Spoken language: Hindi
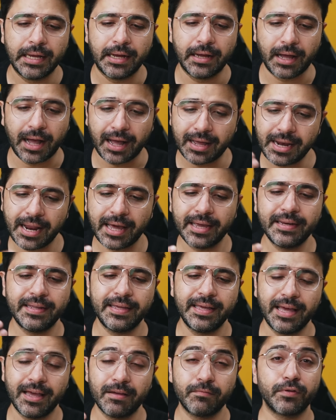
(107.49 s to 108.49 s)
आई लाइक
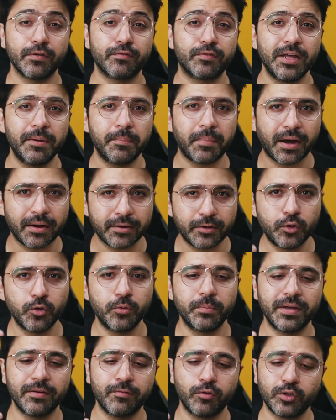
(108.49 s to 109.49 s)
कि एम फिफ्टी मार्क
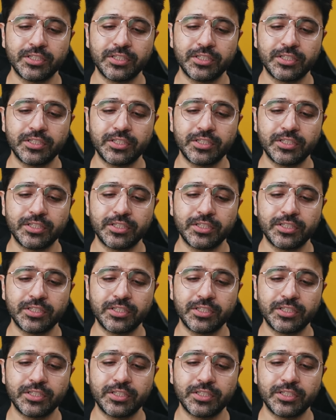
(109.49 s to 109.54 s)
टू में